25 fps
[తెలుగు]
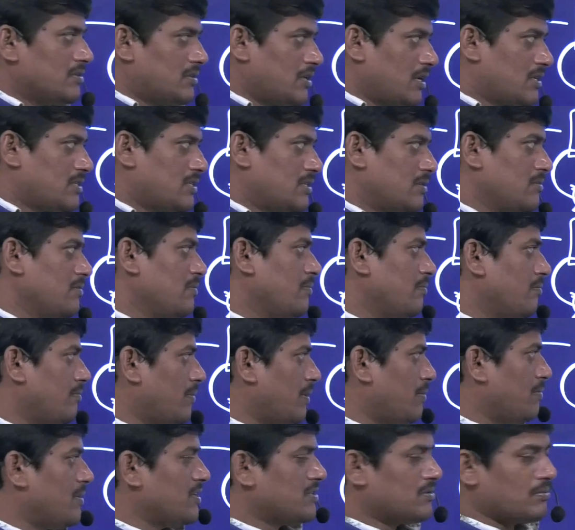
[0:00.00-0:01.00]
సిక్స్
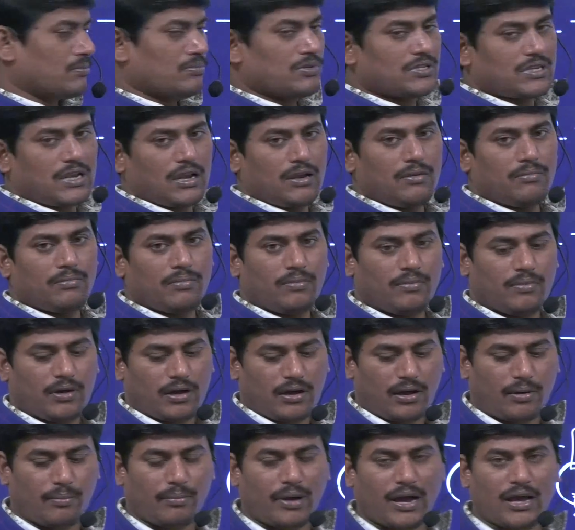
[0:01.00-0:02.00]
మెంబర్స్ ముస్లిం
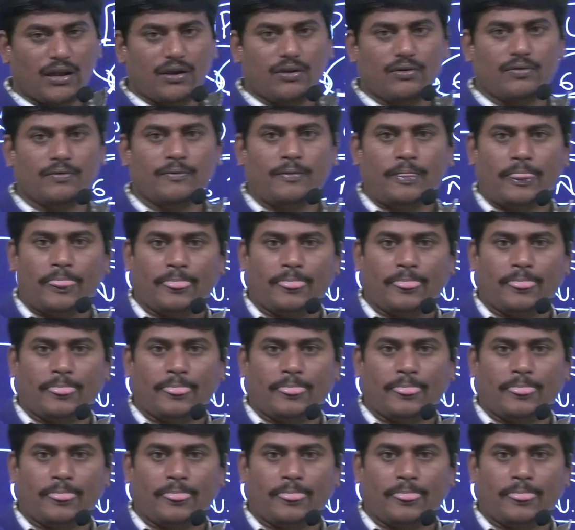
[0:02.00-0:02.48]
అమ్మాయిలు